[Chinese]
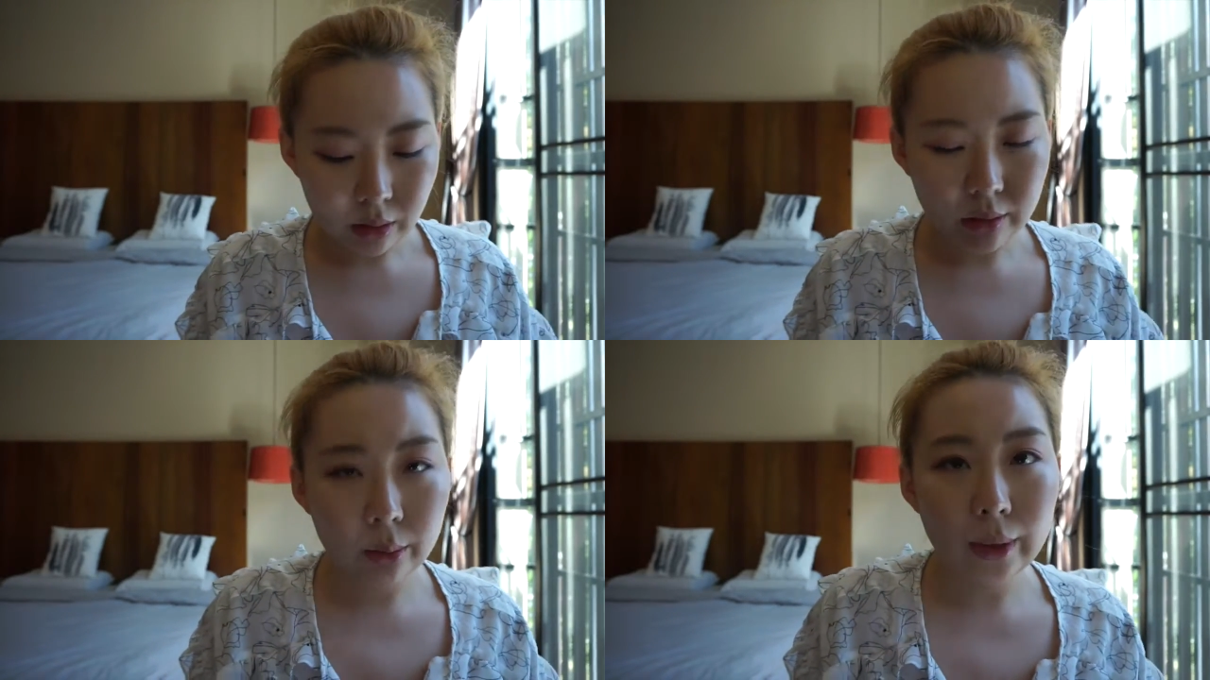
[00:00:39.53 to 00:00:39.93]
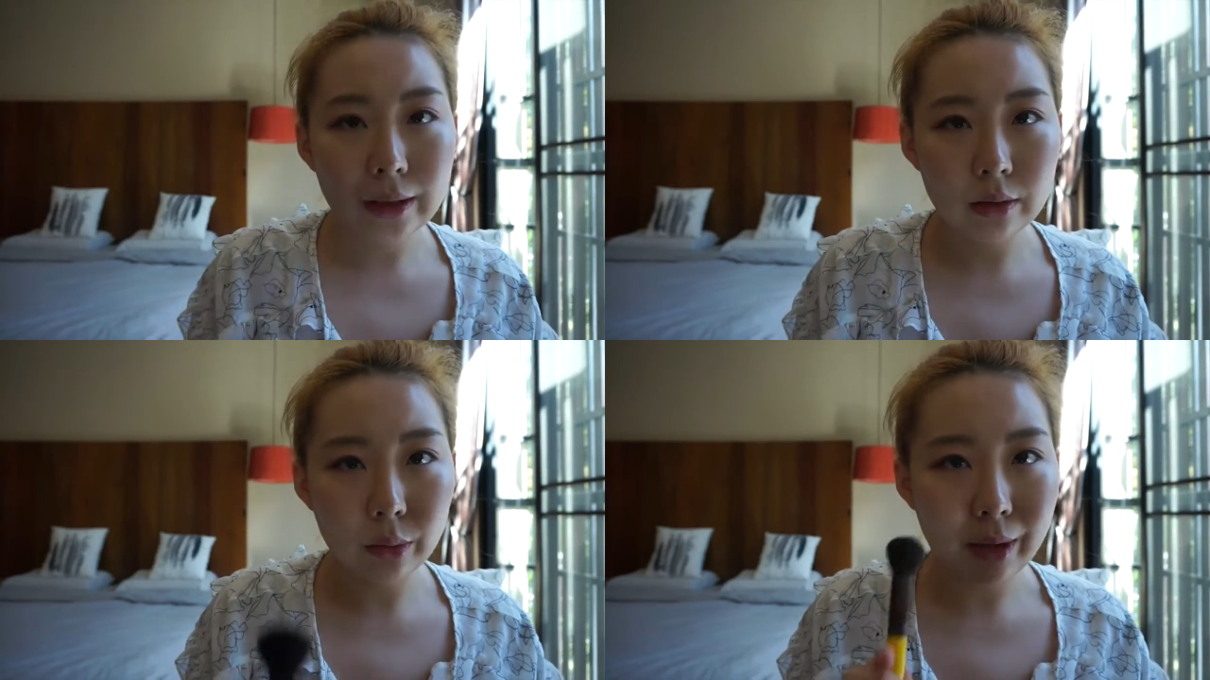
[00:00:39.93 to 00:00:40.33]
因
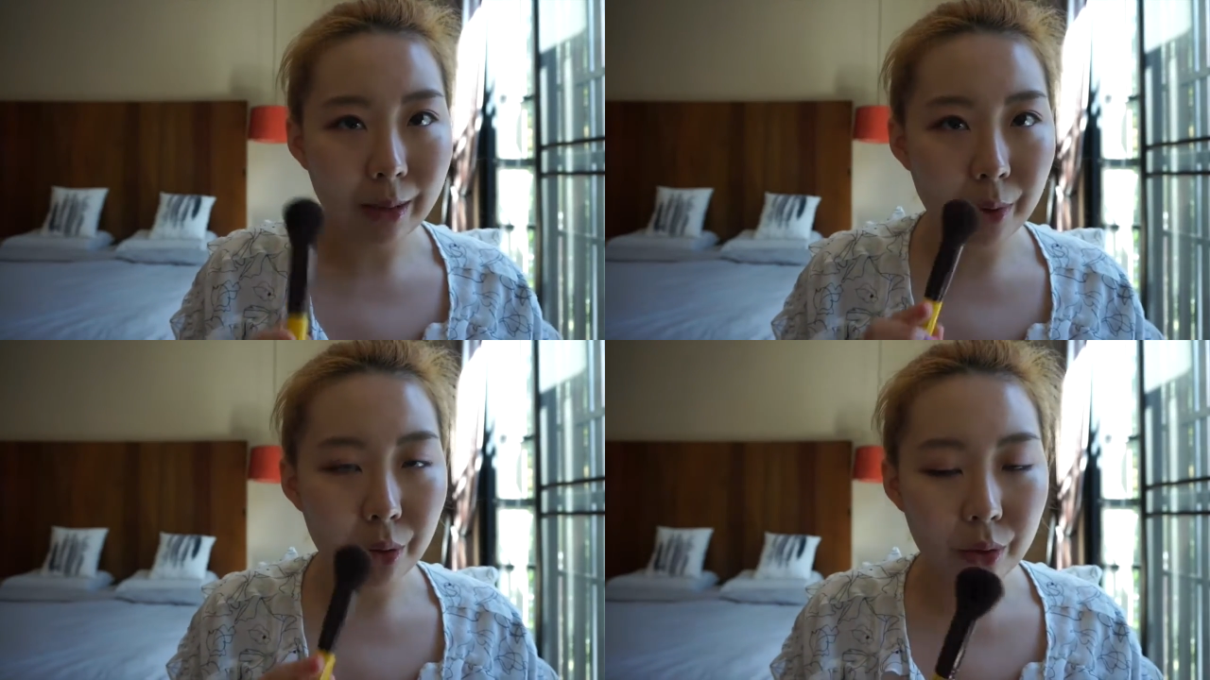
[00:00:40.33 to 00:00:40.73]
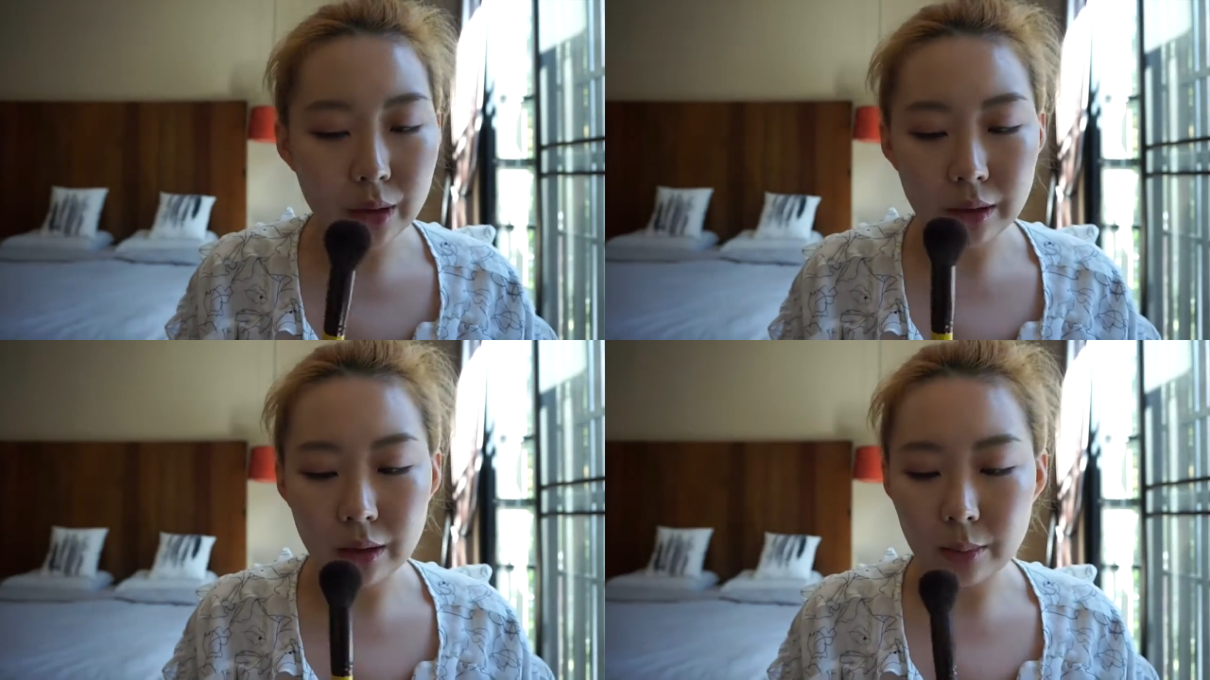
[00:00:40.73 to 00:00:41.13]
为我还没有
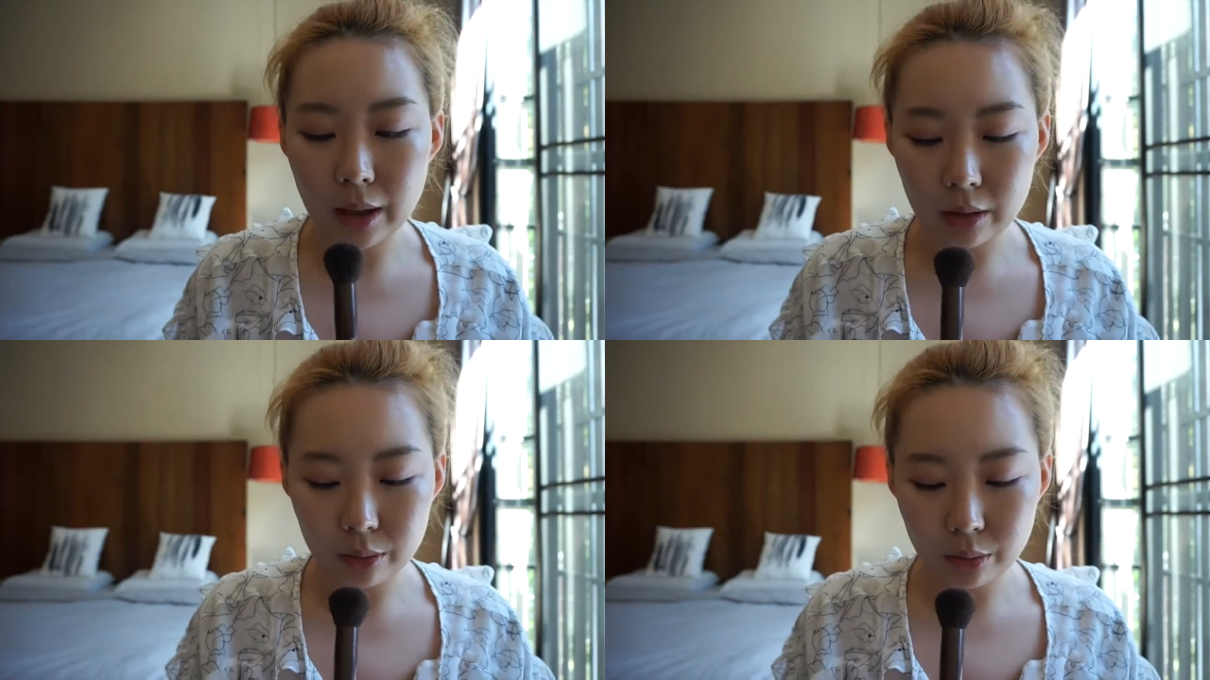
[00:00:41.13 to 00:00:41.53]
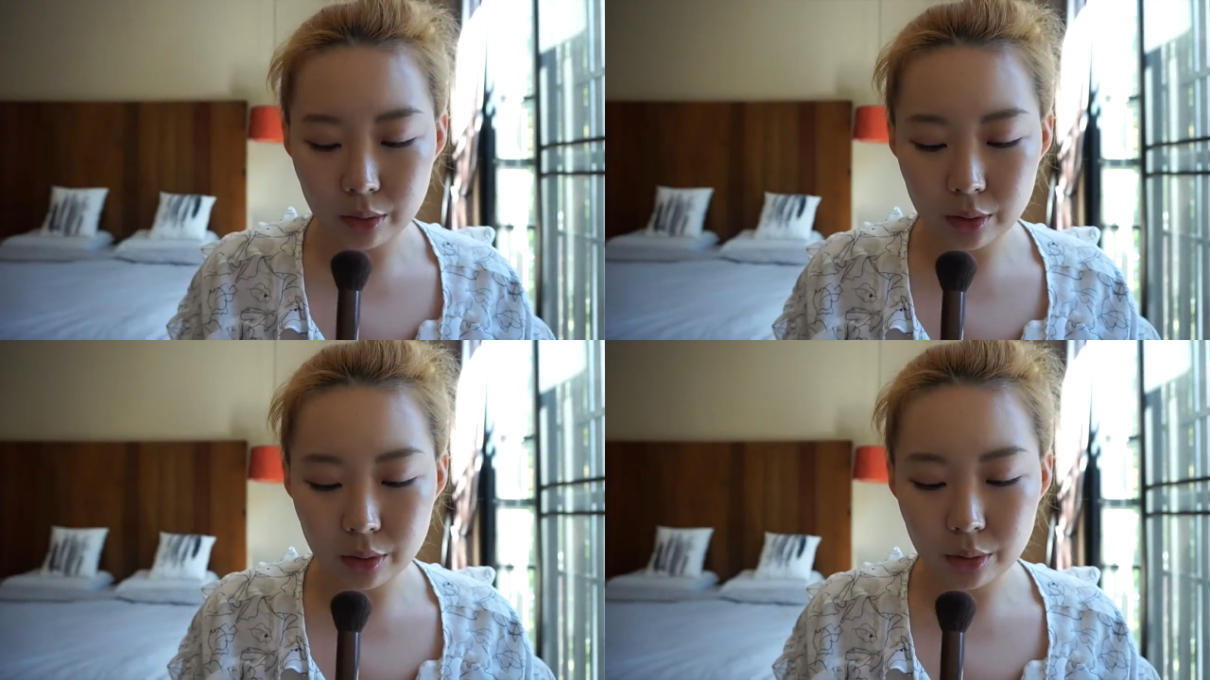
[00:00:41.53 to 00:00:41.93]
混合嘛，我
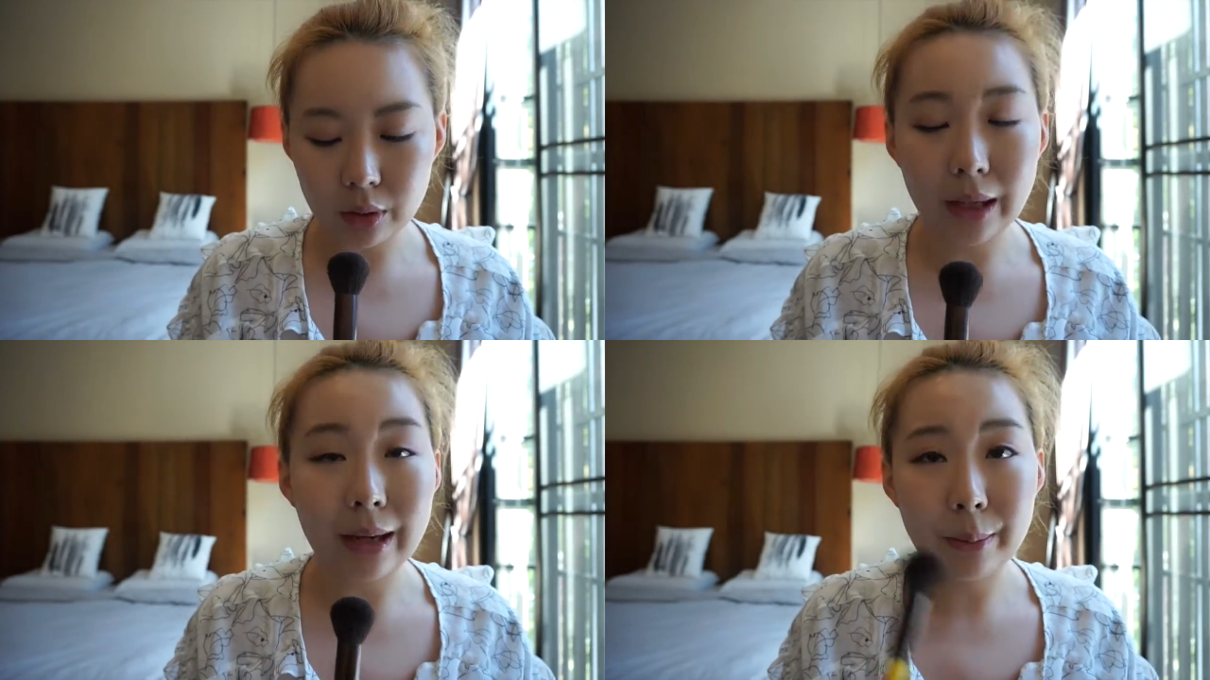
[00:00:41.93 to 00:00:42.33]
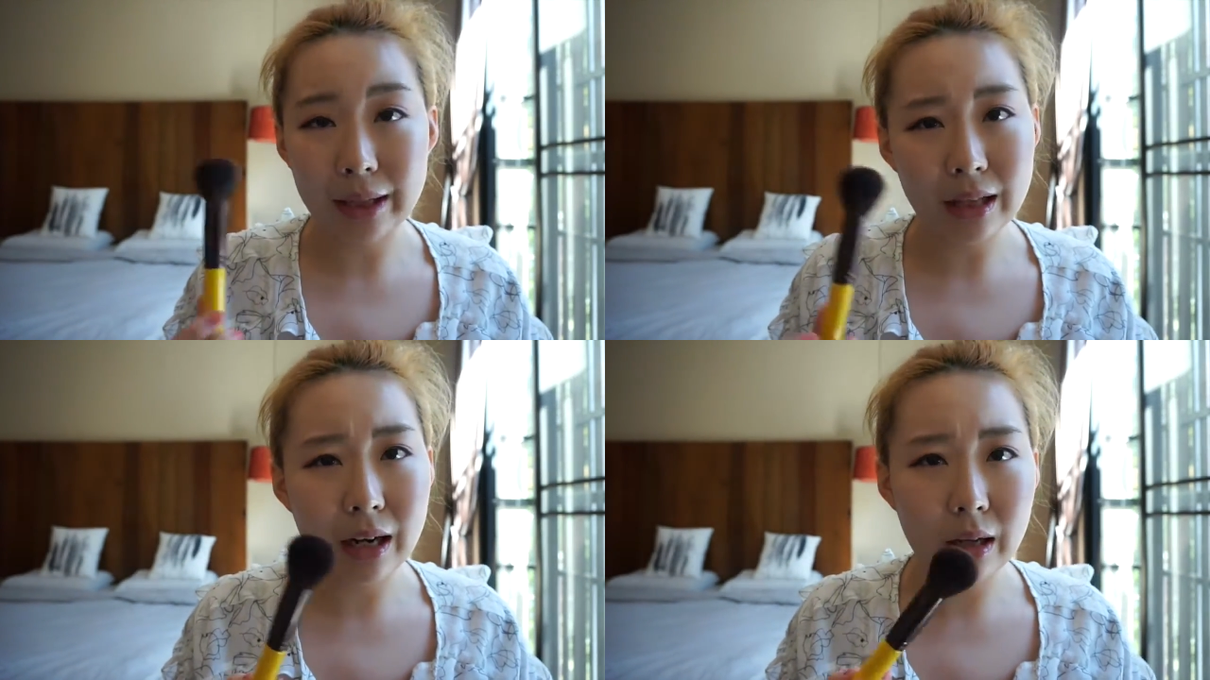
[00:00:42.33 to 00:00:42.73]
是觉得还
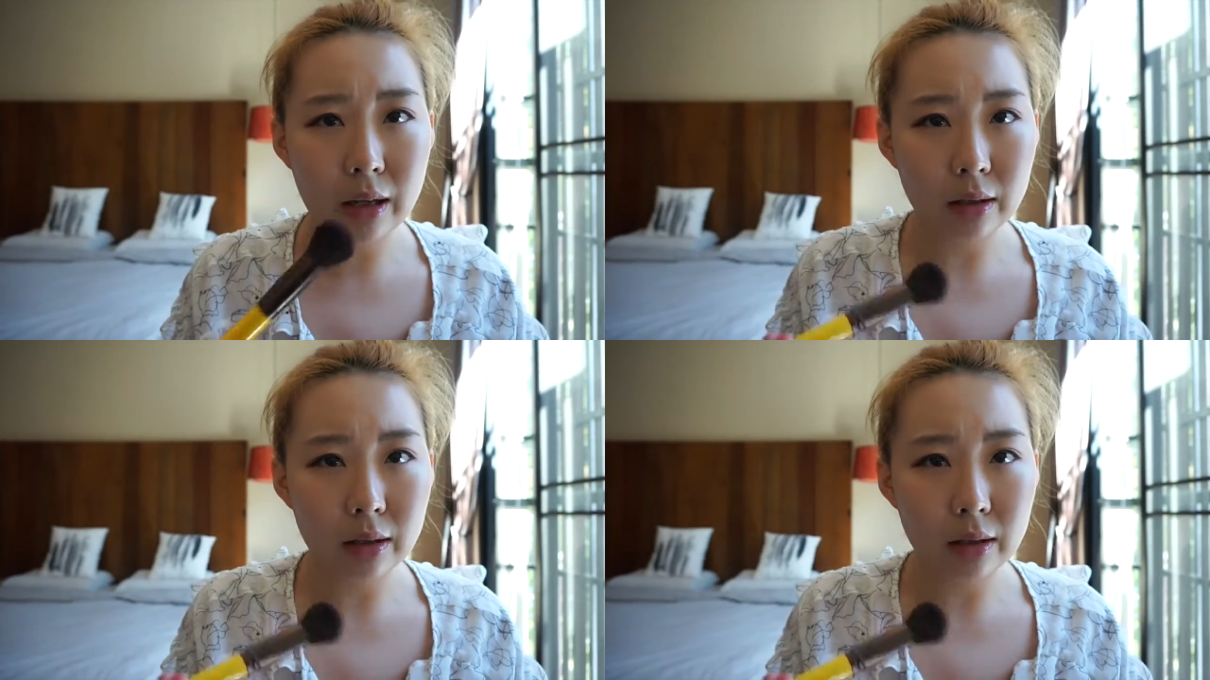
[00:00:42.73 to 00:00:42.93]
没差。